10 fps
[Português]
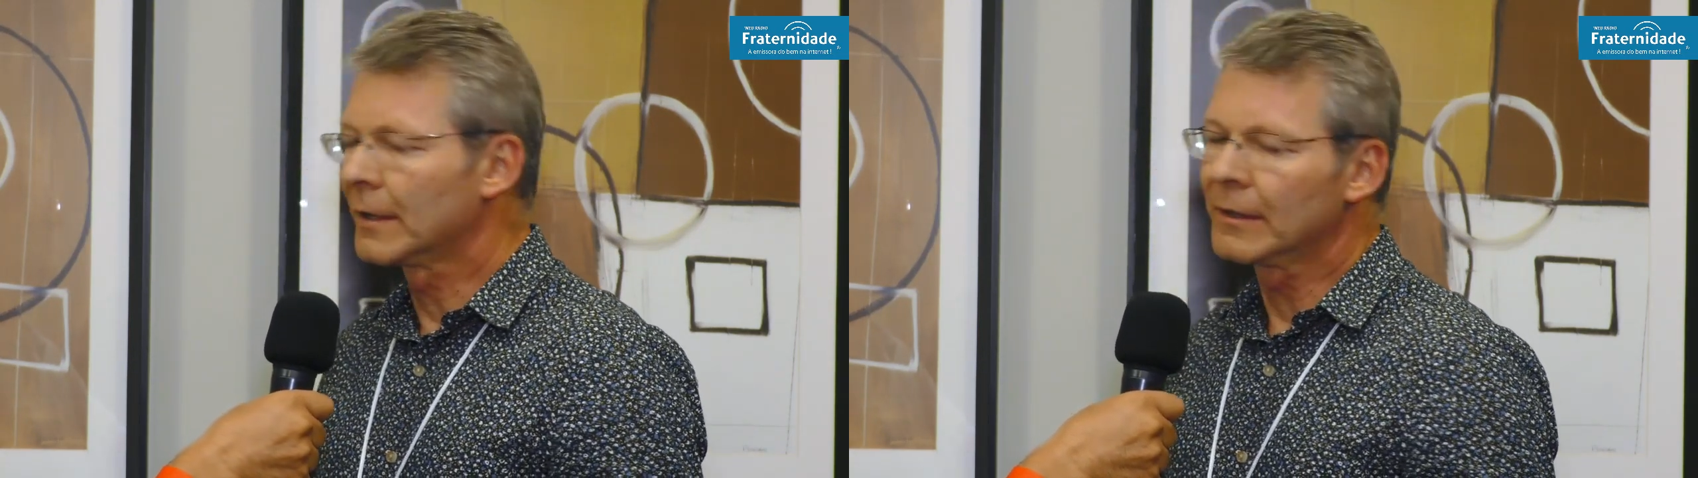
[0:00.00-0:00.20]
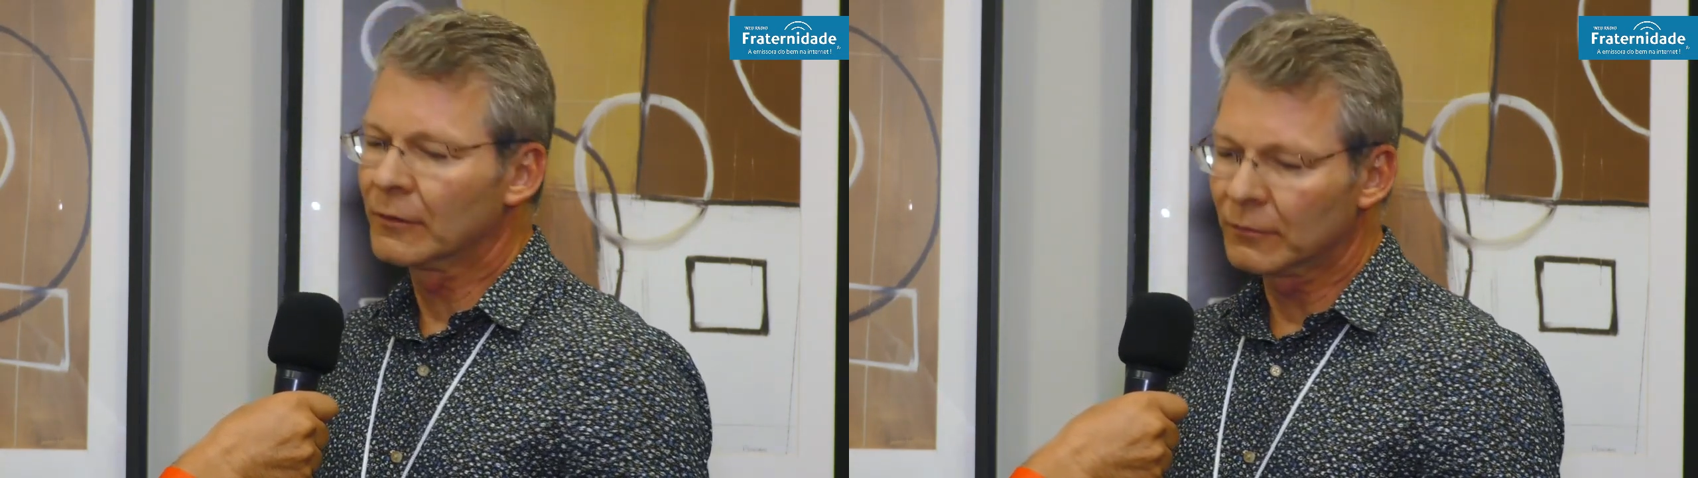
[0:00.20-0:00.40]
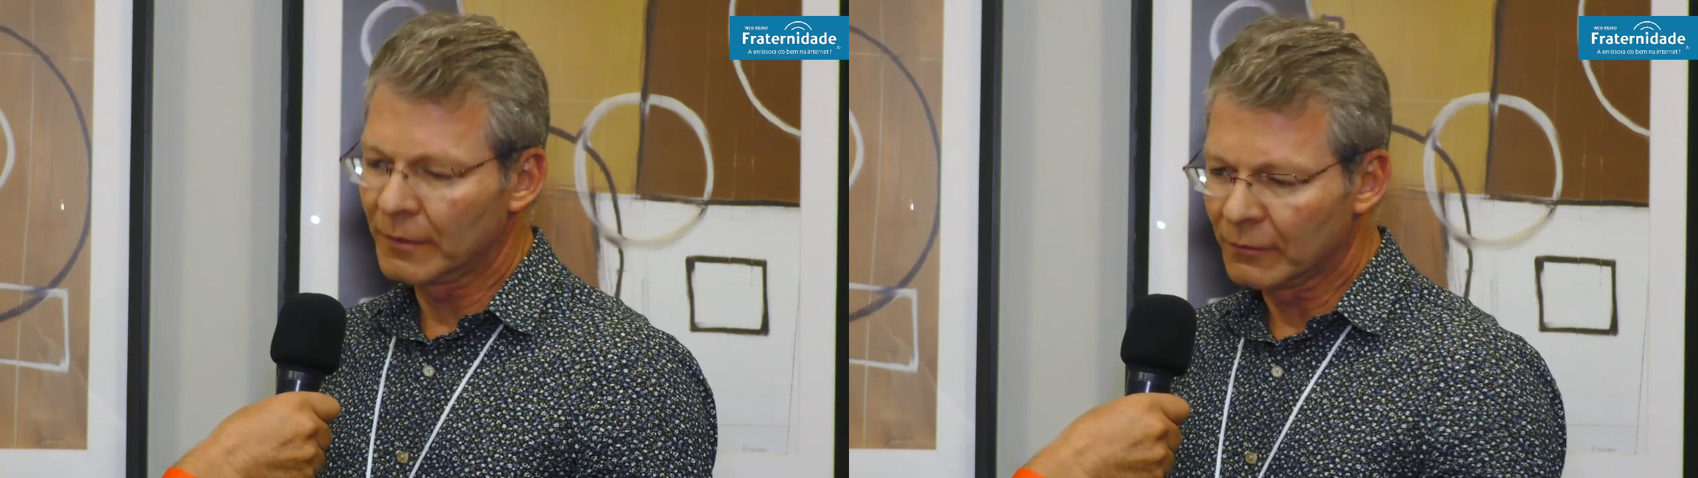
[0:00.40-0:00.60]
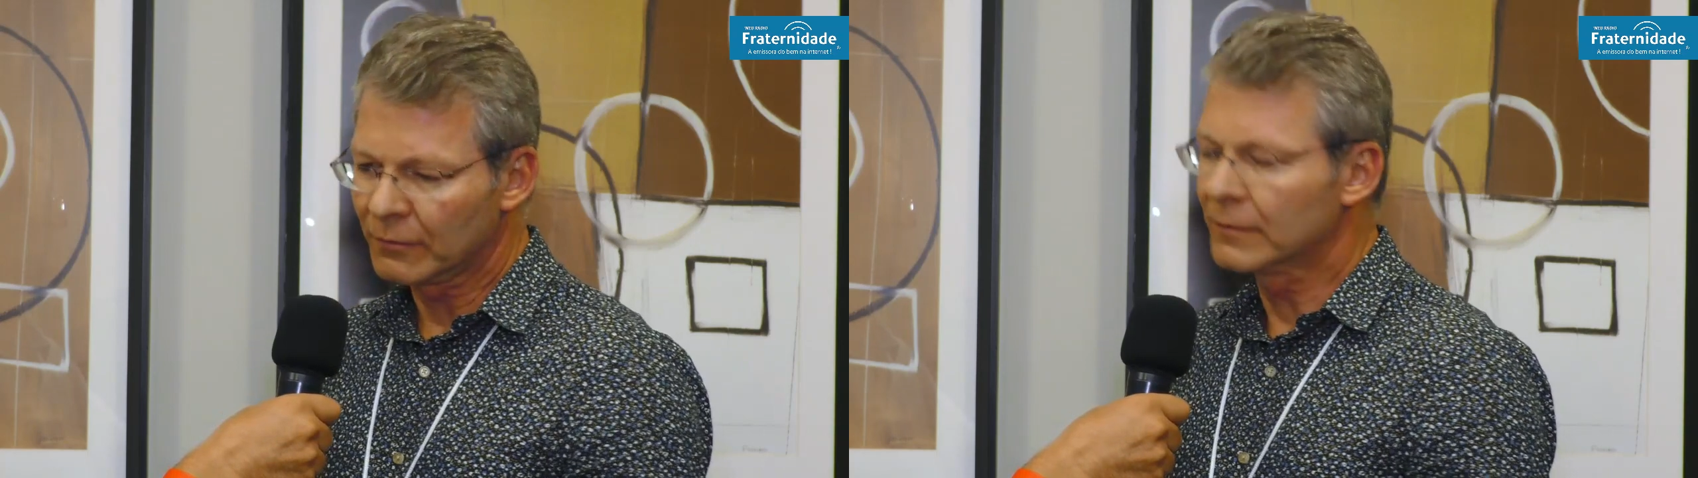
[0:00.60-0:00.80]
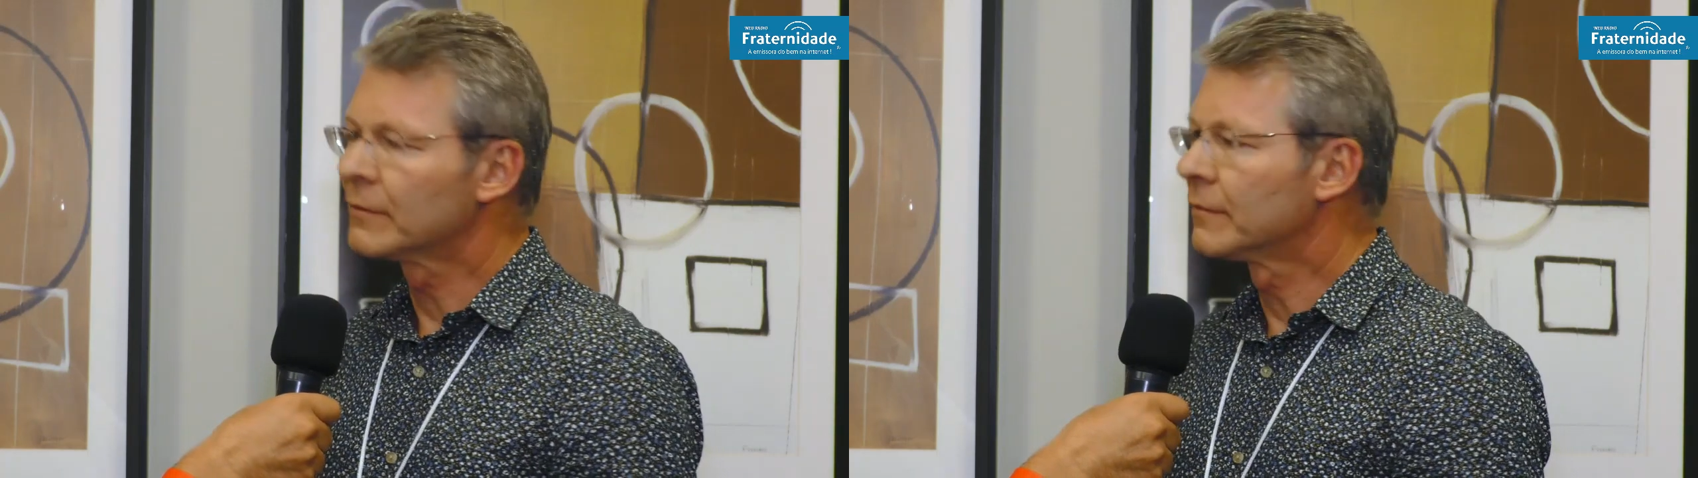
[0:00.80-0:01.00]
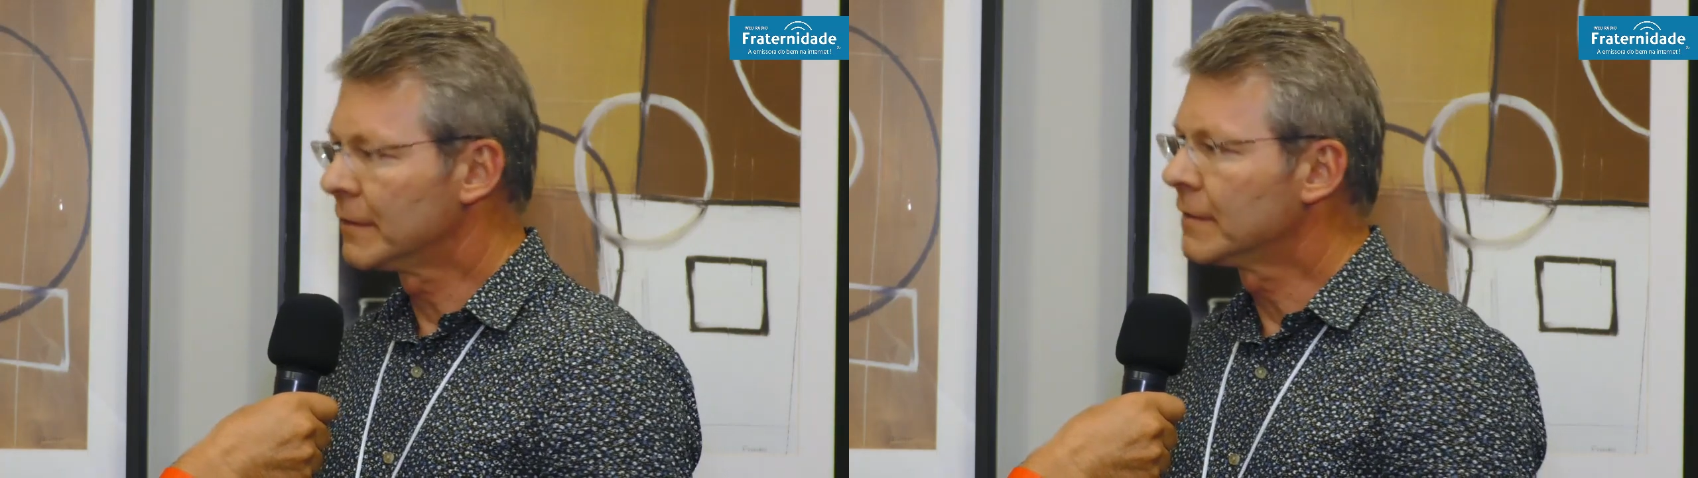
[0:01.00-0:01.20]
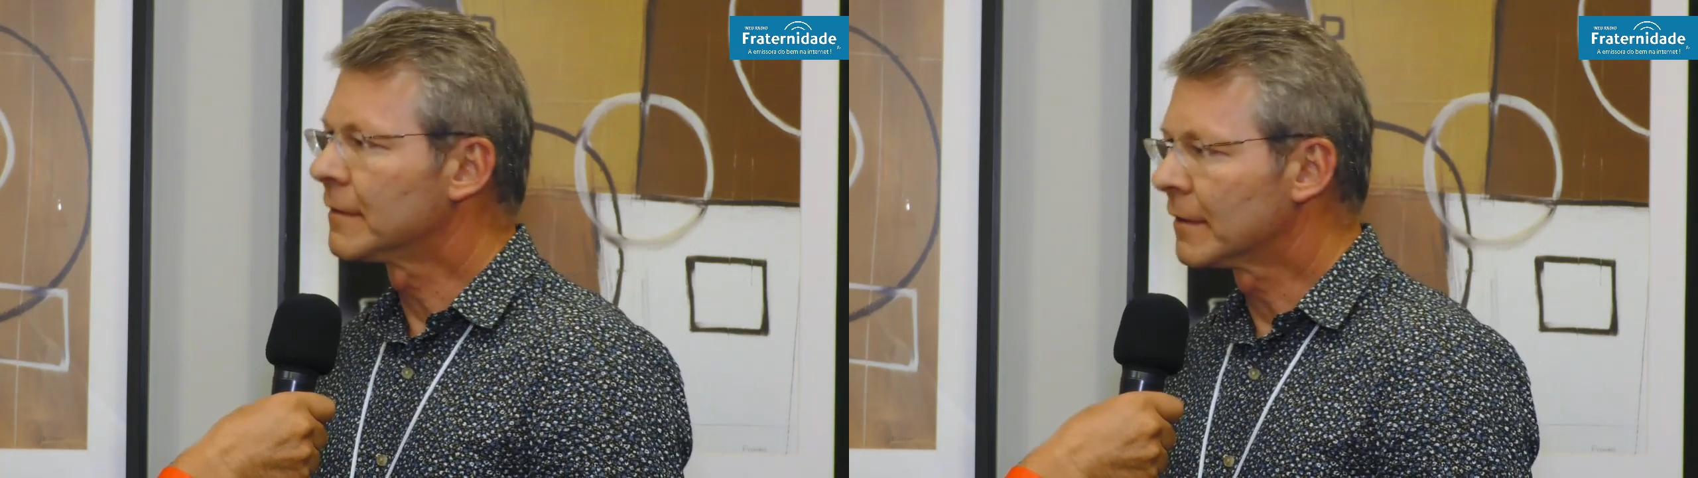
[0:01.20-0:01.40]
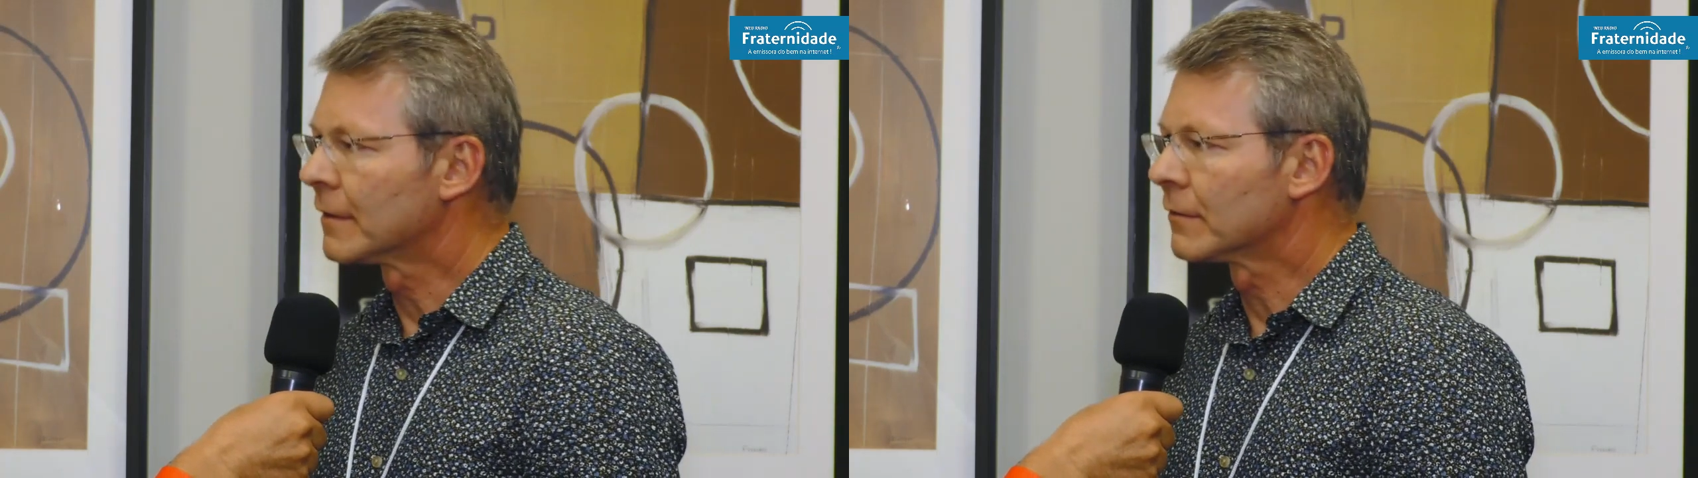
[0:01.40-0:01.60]
além das coleções
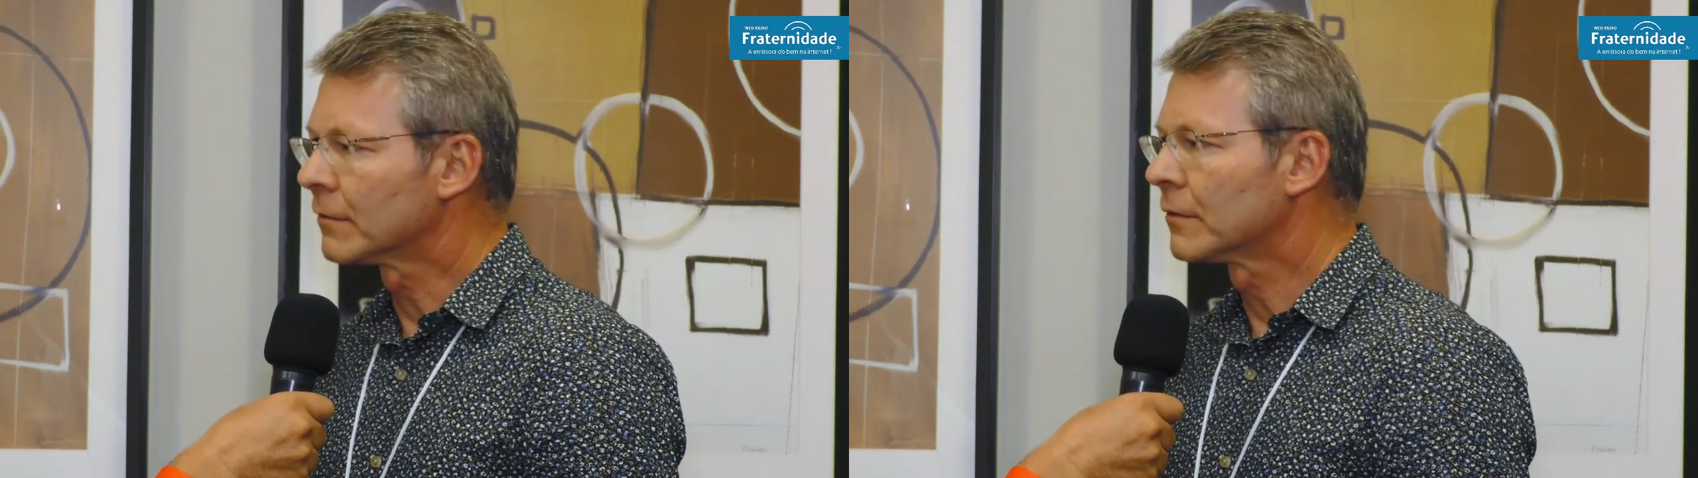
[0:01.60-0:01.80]
físicas.